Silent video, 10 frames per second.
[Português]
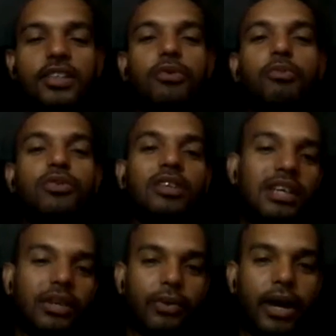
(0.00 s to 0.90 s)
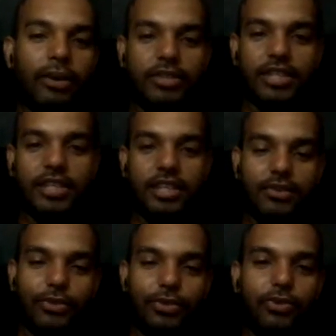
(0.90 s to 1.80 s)
No mundo underground aqui
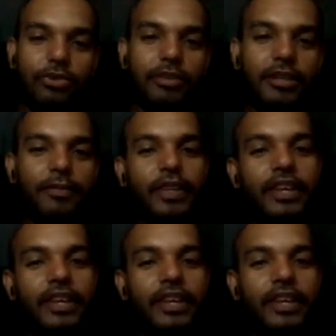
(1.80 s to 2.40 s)
do YouTube.